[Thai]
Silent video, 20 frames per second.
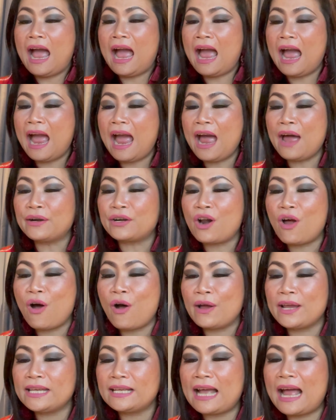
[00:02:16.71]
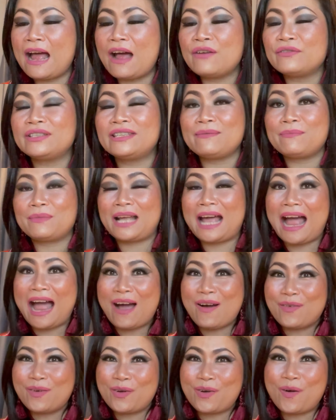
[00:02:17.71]
ห้าร้อยเก้าสิบ
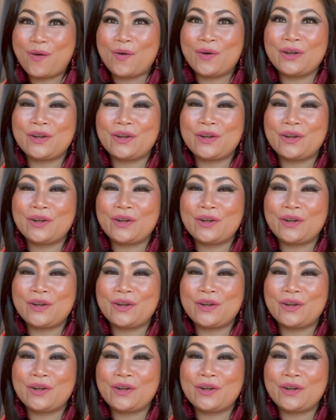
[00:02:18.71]
เก้าโคร